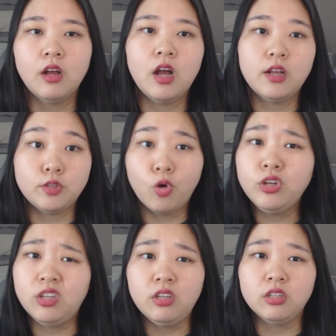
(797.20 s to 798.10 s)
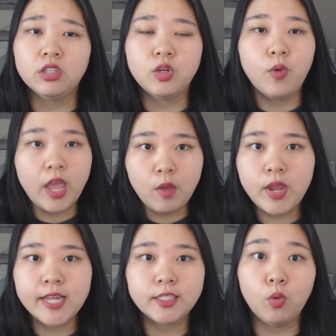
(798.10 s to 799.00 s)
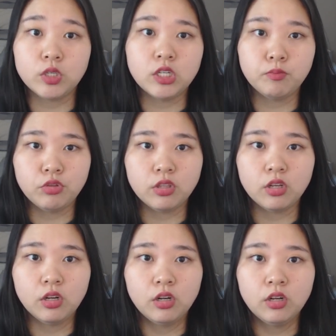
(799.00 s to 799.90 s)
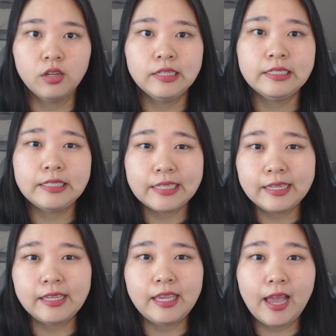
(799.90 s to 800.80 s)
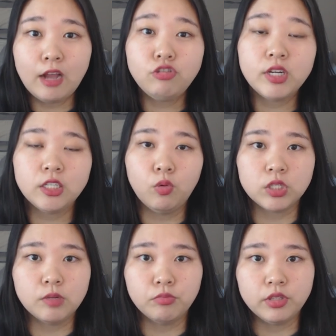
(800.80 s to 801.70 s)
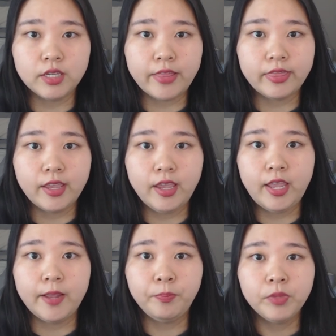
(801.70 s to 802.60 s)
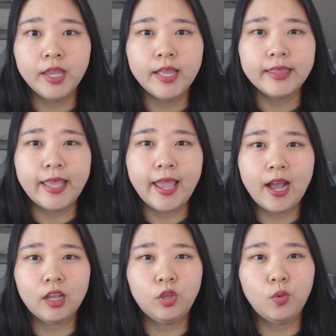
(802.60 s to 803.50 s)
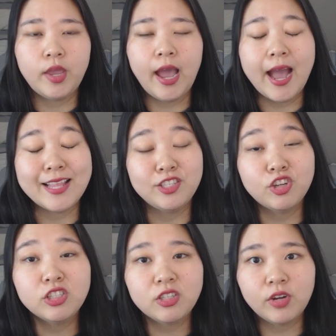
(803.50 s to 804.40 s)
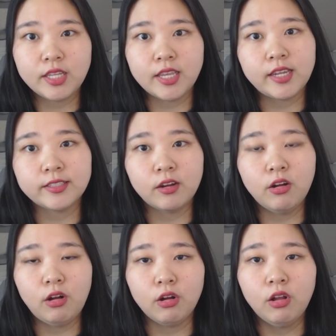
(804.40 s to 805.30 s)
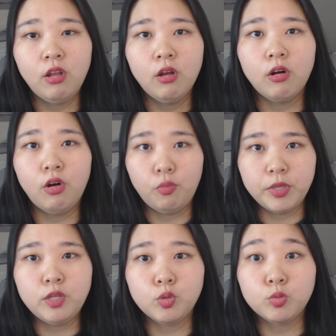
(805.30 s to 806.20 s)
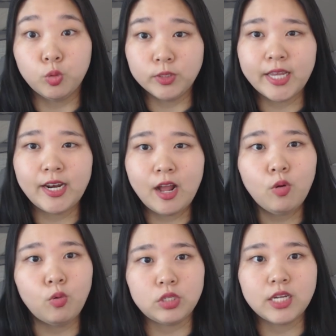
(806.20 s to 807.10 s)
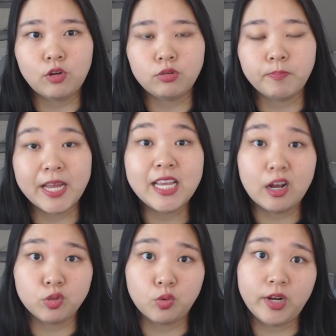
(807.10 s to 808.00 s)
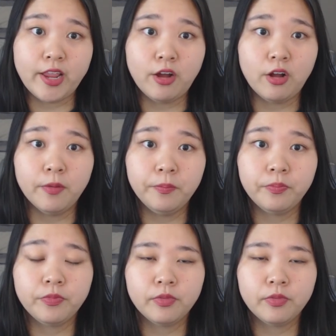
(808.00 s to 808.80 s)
아, 저는 그리고 해외에서 오시는 분들, 특히 한국에서 오시는 분들한테 대학교의 안전성에 대해서 어, 미리 좀 조사를 하고 오시라고 많이 강조를 해요.